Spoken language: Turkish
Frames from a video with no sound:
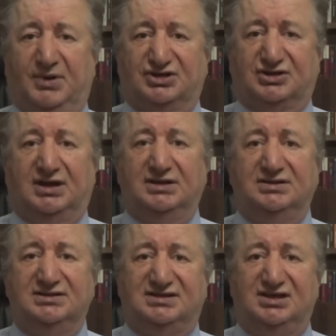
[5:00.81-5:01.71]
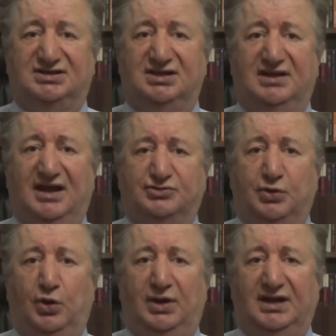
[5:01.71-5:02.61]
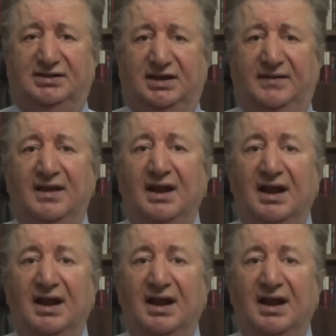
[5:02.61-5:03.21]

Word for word: Başkanı Sisi de söyledi.